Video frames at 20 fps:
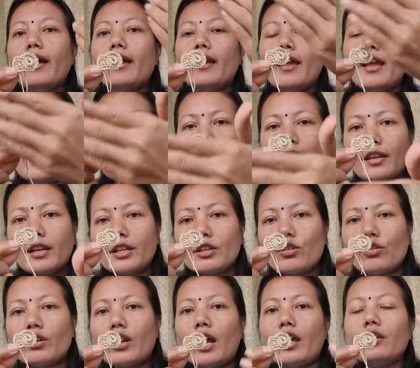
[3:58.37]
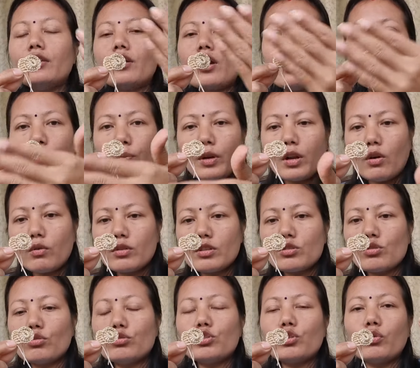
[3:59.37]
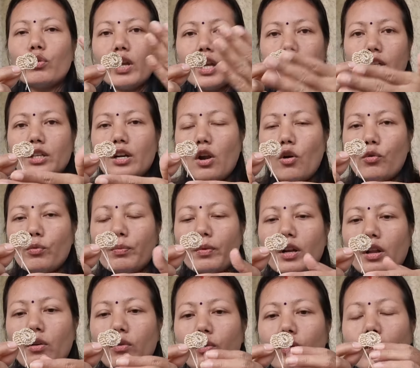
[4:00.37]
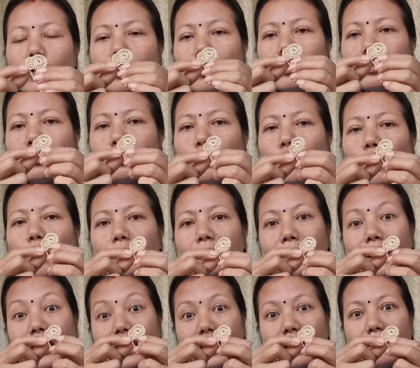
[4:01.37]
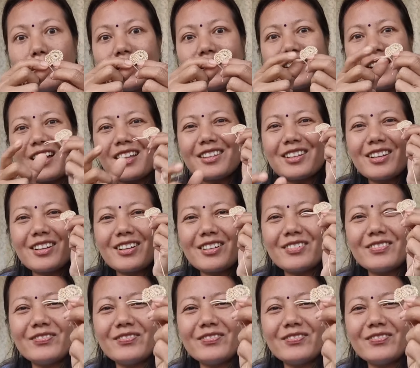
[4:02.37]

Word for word: एट नहीं तो नाइन राउंड बनाऊंगी सोच रही हूँ एट राउंड बनाऊँ तो बनने के बाद दिखाती हूँ